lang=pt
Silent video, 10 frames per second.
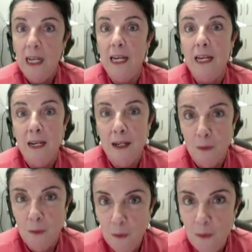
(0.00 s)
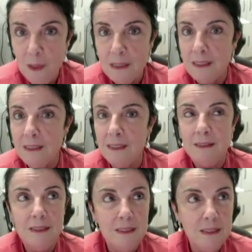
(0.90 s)
é uma
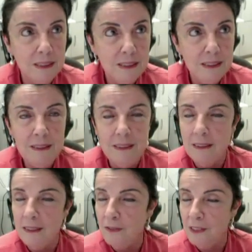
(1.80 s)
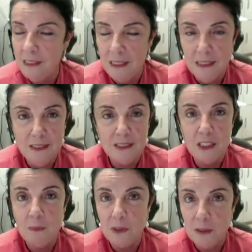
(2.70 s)
das grandes e
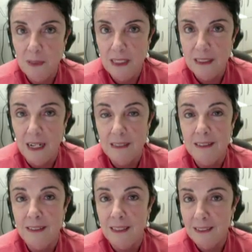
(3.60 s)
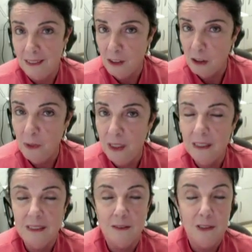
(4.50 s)
fantásticas possibilidades da
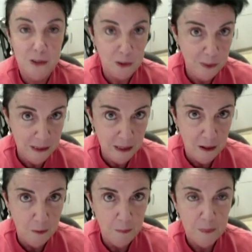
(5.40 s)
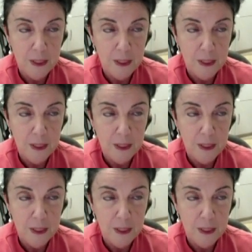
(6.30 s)
transcomunicação instrumental.